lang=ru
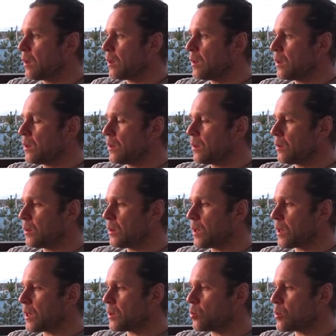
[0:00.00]
И
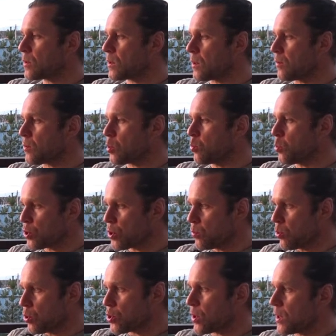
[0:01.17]
я радуюсь все больше и
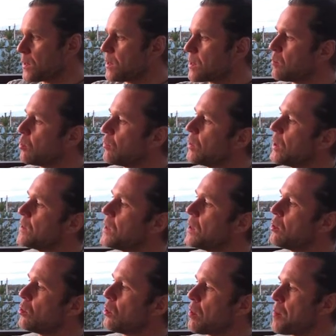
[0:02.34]
больше российскому
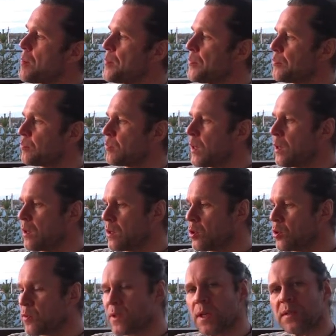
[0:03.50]
виноделию.
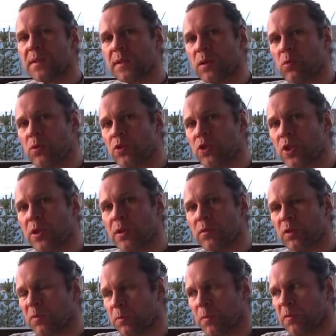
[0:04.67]
Но вы знаете, такое ощущение,
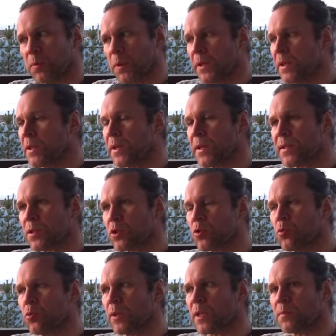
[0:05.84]
вот в плане игристых,
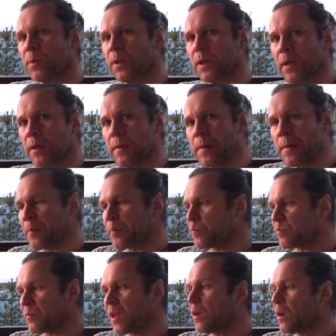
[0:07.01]
что у нас было,
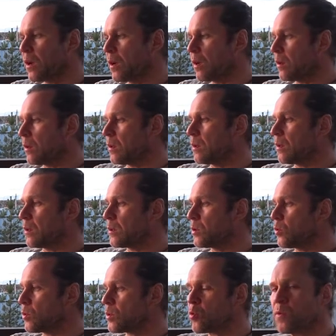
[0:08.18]
э,
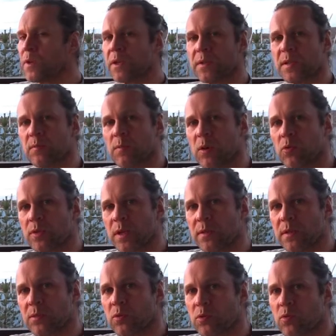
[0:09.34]
но вот с уверенностью могу
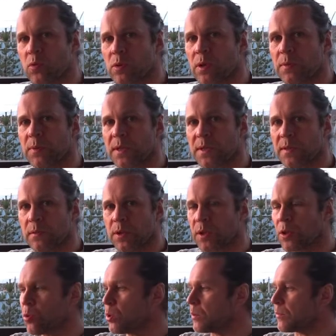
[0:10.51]
сказать, то есть сколько объездил
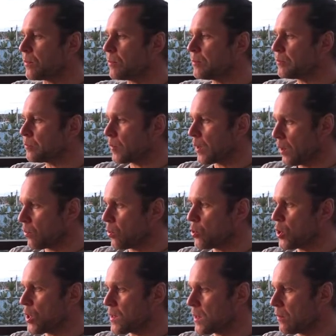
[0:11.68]
регионов,
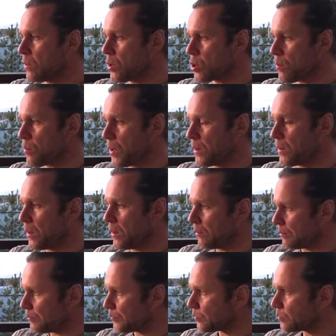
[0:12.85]
включая основные
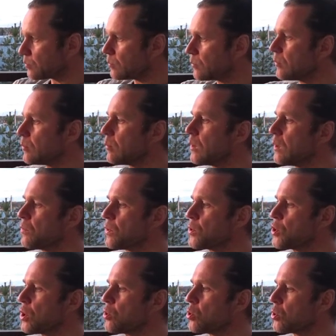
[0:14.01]
шампани
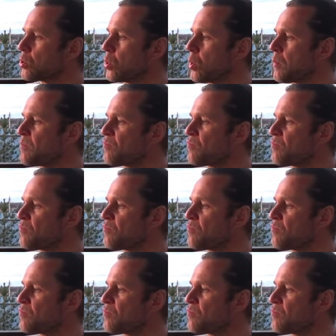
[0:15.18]
франчакорту,